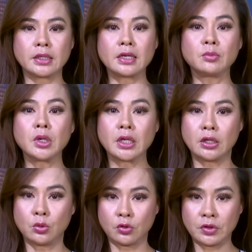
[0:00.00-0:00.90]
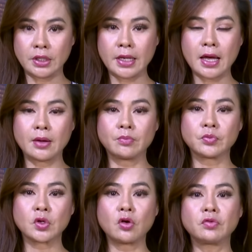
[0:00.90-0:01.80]
Đây là mức kỷ lục của Việt Nam,
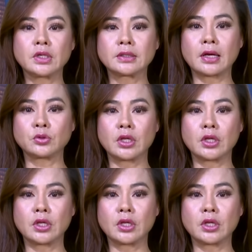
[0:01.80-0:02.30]
góp phần tạo